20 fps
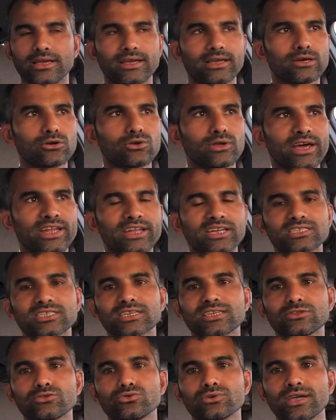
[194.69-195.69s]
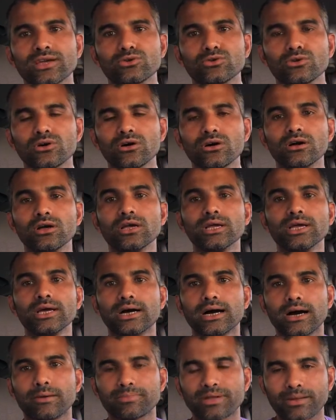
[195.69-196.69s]
এগুলো এনার্জি কিন্তু এগুলো
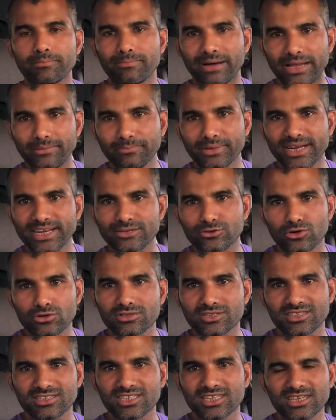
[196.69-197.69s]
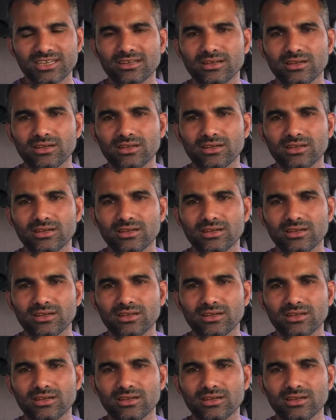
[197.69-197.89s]
আপনার ভাইব্রেট করতেছে